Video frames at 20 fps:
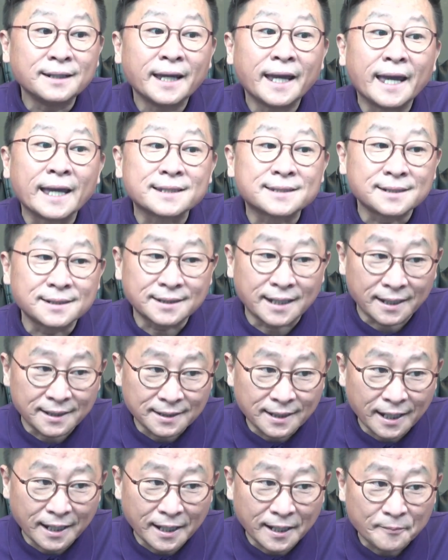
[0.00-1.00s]
했을
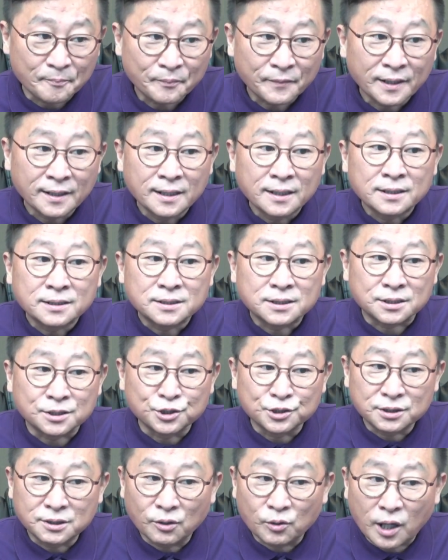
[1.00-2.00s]
텐데
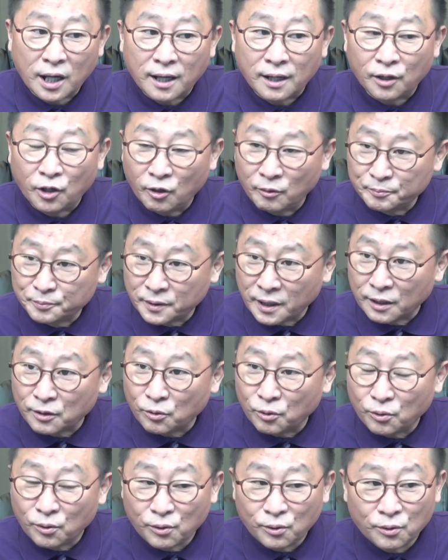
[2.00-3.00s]
증거가
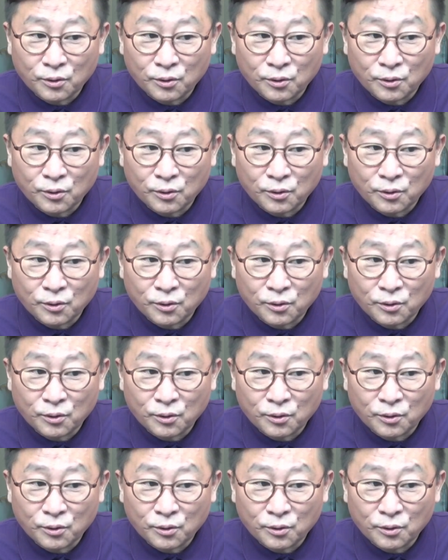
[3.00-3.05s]
없다고